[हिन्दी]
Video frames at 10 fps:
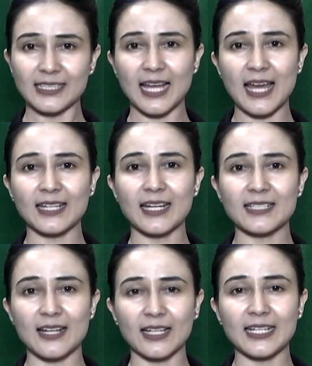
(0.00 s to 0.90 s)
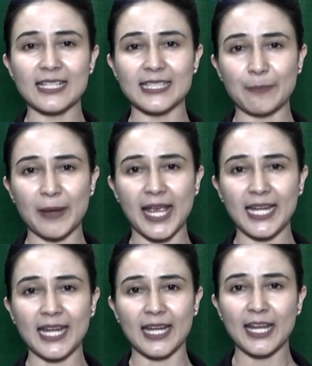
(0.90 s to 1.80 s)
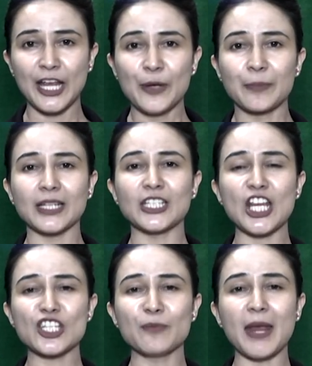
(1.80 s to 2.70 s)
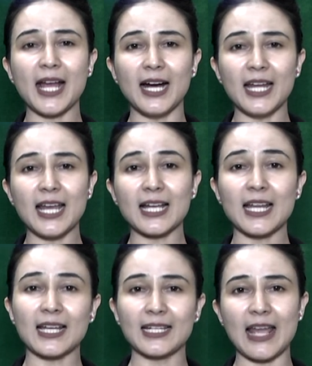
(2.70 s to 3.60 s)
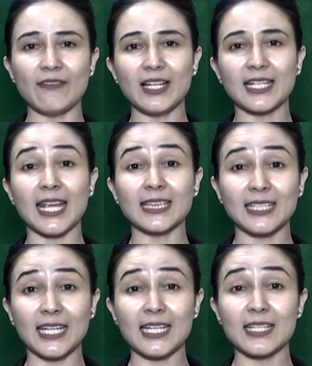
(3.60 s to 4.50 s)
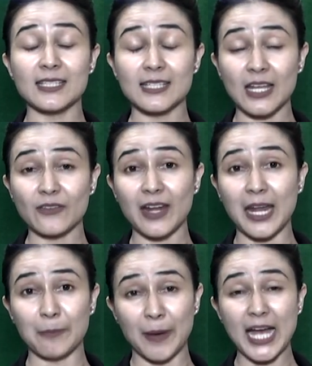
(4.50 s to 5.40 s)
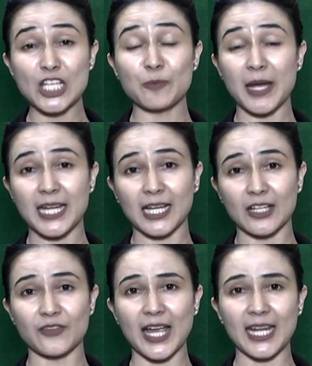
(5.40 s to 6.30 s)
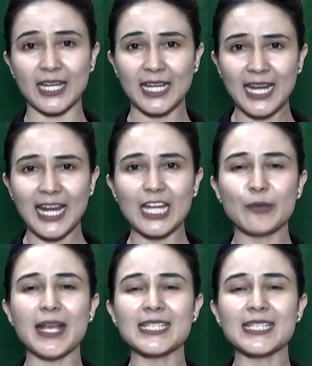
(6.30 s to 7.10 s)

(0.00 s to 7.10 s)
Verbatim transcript: ये टारगेट रखने से पहले प्रदेश में अलग अलग लेवल के तीन सर्वे भाजपा ने करवाए इनमें